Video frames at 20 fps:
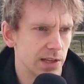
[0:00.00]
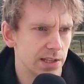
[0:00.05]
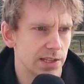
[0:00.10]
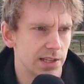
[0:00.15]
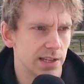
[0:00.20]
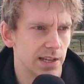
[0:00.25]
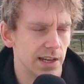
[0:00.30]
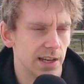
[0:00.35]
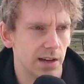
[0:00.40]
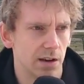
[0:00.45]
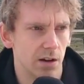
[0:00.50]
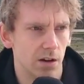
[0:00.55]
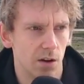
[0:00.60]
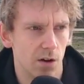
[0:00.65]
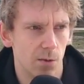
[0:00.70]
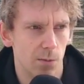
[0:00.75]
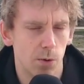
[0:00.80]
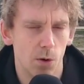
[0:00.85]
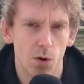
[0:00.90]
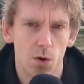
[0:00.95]
c'est
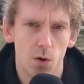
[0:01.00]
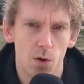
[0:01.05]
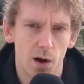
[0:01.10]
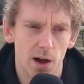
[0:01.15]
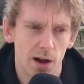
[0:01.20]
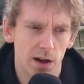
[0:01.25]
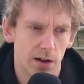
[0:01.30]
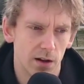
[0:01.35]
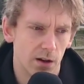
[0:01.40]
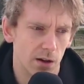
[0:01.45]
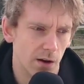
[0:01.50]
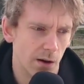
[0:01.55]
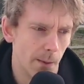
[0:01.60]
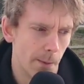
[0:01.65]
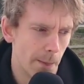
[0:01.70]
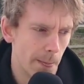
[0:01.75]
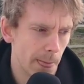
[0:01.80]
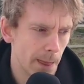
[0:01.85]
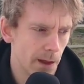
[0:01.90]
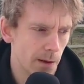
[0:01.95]
pourquoi
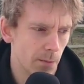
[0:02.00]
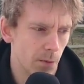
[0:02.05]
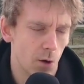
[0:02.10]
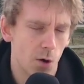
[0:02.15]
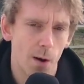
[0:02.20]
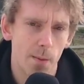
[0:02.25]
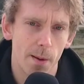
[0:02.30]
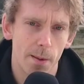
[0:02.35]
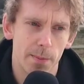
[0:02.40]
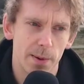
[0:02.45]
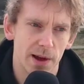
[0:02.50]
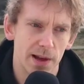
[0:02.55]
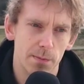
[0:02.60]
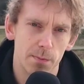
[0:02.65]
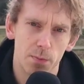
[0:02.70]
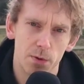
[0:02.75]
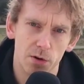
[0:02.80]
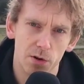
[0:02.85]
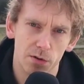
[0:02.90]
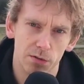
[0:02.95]
pourquoi papa est
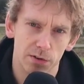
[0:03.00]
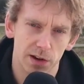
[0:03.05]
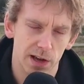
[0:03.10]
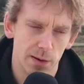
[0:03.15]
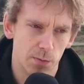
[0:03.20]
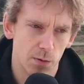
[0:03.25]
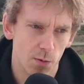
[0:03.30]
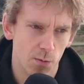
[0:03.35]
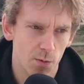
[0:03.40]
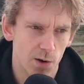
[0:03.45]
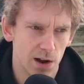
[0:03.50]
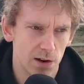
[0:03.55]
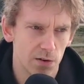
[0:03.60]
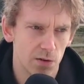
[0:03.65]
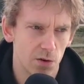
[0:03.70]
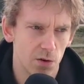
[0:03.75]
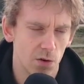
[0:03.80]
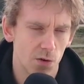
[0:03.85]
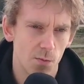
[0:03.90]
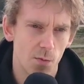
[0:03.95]
pauvre. Et pour moi,
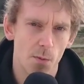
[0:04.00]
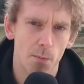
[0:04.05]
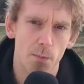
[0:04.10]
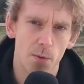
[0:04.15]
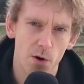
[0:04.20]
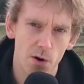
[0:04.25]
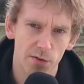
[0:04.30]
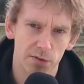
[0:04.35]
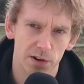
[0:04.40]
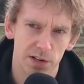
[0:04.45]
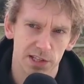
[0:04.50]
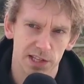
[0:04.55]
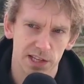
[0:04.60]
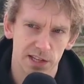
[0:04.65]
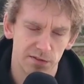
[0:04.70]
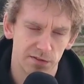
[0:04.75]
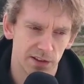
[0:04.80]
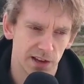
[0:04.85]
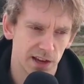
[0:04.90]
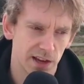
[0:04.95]
le, le mot pauvre
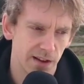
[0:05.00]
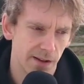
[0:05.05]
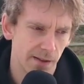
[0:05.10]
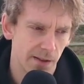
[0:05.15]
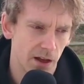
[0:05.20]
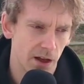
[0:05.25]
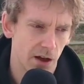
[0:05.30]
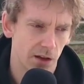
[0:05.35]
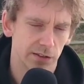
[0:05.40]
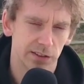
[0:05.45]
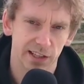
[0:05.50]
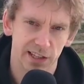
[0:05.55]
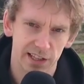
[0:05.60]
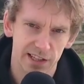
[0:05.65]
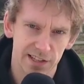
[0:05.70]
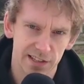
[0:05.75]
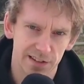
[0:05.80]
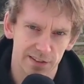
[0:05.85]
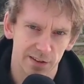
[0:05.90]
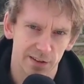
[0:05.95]
signifiait
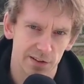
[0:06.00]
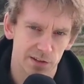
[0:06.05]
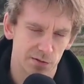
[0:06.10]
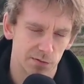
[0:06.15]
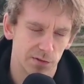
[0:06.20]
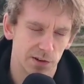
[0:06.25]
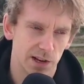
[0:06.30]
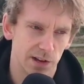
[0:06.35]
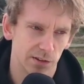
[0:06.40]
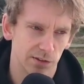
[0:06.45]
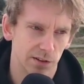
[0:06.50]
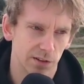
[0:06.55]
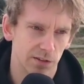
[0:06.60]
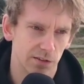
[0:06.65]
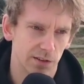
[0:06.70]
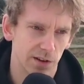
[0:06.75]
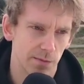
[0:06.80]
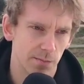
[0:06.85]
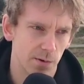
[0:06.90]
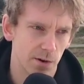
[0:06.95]
triste. Je voulais
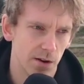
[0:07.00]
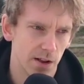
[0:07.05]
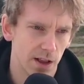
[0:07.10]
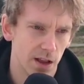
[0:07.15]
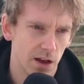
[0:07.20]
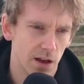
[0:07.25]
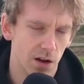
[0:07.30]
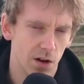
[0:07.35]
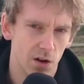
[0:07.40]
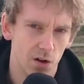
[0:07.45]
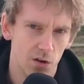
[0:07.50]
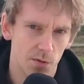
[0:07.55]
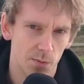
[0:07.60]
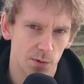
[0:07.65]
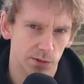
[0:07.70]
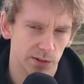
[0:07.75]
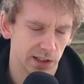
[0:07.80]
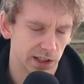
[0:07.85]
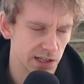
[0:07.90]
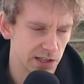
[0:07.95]
entendre vraiment le
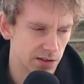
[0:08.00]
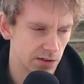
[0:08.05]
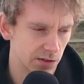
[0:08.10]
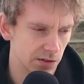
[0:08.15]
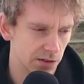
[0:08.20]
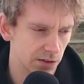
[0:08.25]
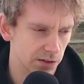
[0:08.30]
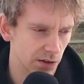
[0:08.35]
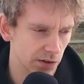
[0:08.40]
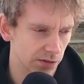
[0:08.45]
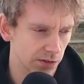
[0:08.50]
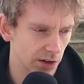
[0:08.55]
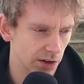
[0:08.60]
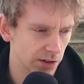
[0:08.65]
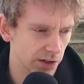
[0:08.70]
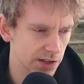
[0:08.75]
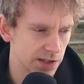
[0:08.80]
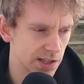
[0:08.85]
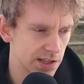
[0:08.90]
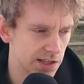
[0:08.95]
mot triste dedans
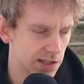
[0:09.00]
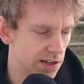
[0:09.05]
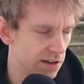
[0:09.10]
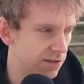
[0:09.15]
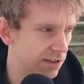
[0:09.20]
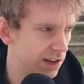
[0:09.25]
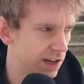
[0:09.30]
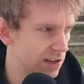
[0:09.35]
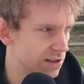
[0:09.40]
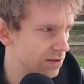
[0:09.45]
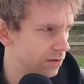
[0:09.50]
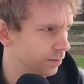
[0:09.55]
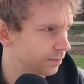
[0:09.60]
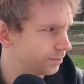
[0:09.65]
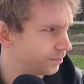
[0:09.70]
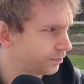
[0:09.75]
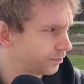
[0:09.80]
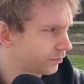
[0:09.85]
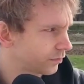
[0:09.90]
dans, dans cette signification.